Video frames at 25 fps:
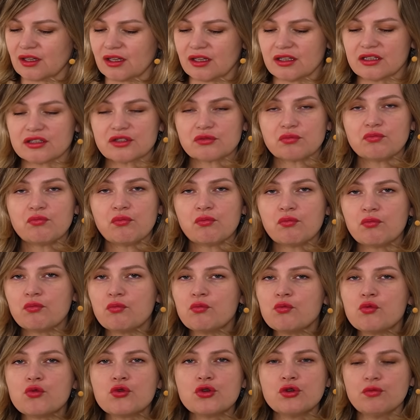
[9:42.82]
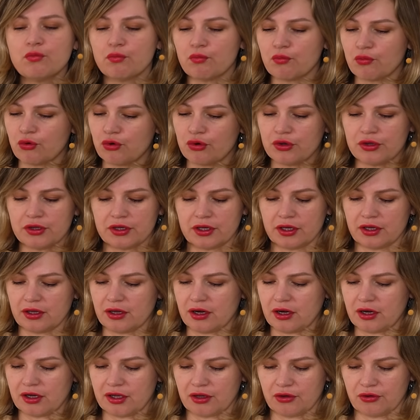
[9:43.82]
Es muy, muy
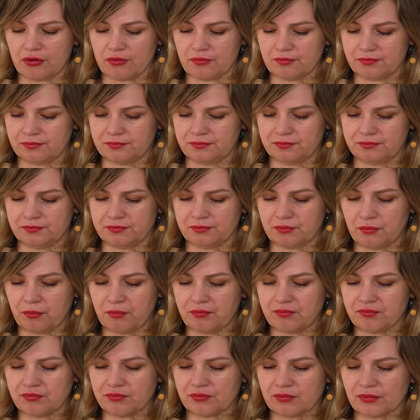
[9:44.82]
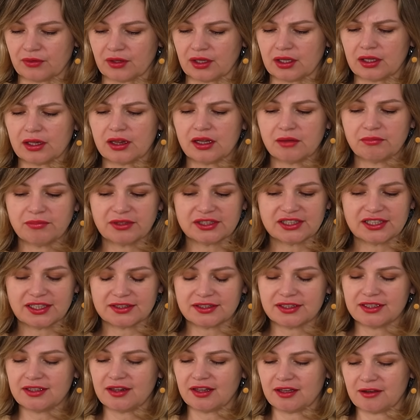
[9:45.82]
rico. La
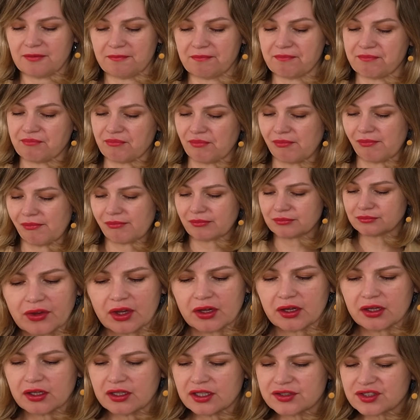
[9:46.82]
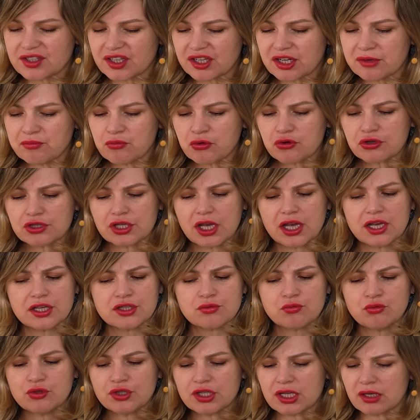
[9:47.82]
patatita es cremosa,
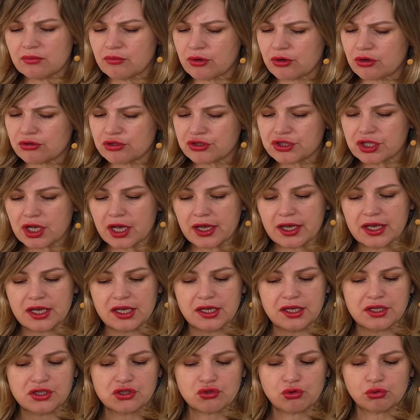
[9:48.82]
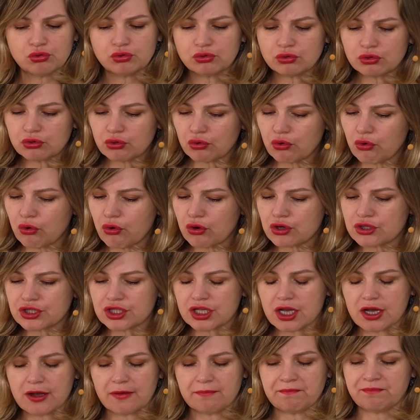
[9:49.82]
es muy sabrosa, es
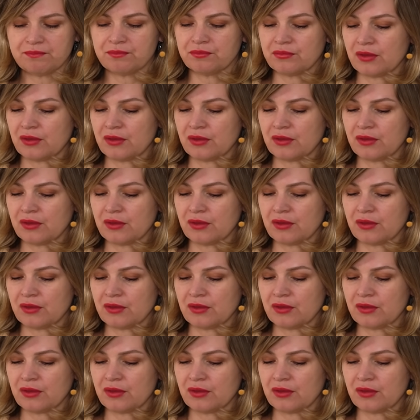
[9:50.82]
untuosa.